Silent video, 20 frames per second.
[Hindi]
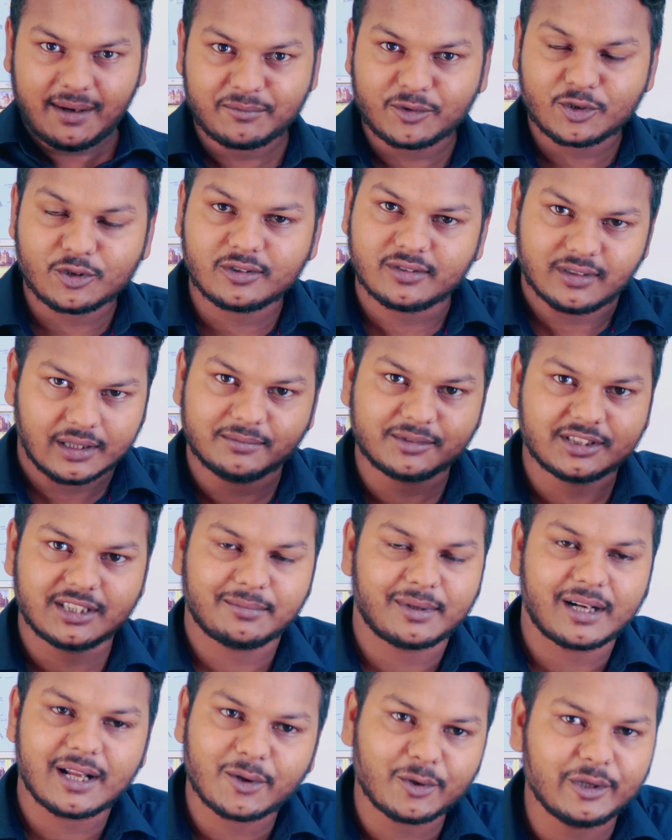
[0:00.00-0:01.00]
हम तो हमसे
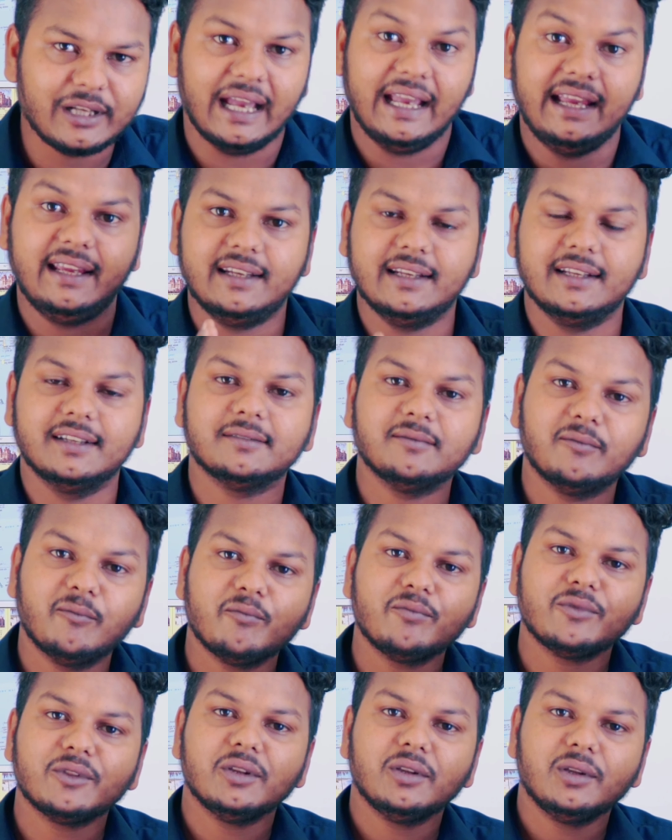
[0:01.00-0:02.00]
बड़ा कोई है ही नहीं
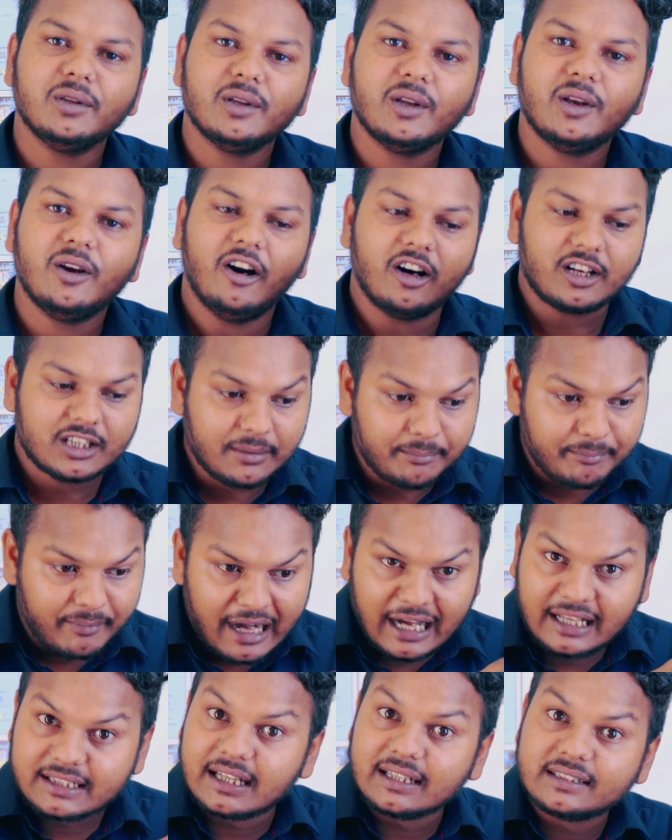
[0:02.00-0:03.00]
और जब
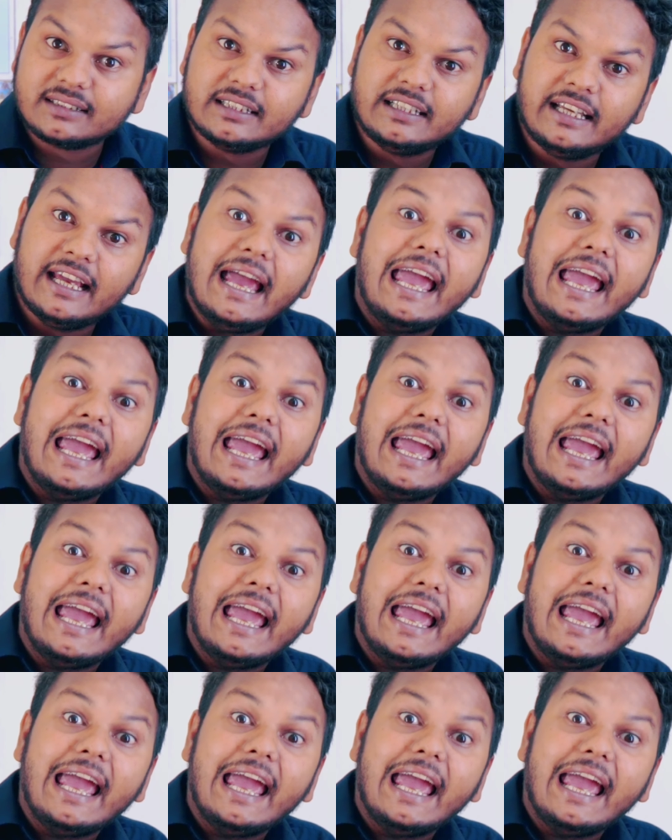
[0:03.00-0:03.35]
बात आती